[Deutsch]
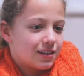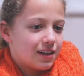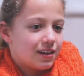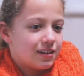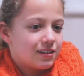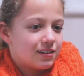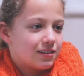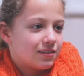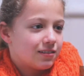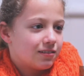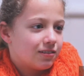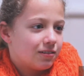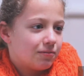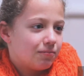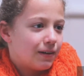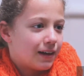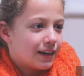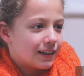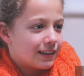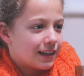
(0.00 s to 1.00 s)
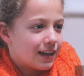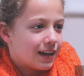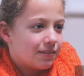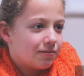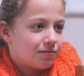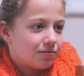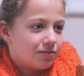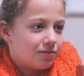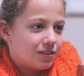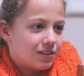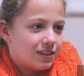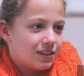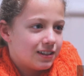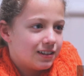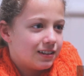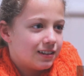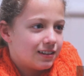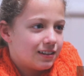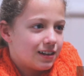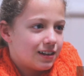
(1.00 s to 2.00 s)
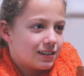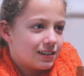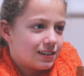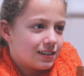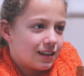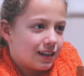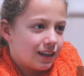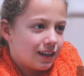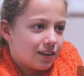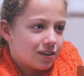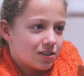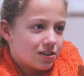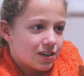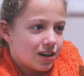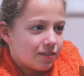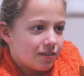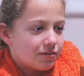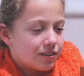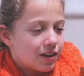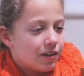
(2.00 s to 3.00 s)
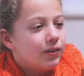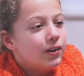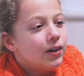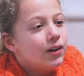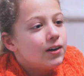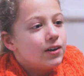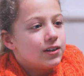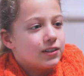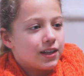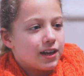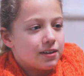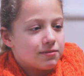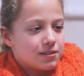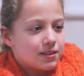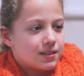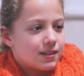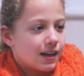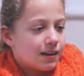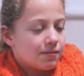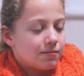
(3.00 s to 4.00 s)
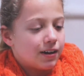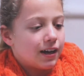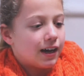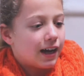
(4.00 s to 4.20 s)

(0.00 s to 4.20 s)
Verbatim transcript: die alles so gemacht haben, wie sie das dahin geschafft haben. Die haben sich da immer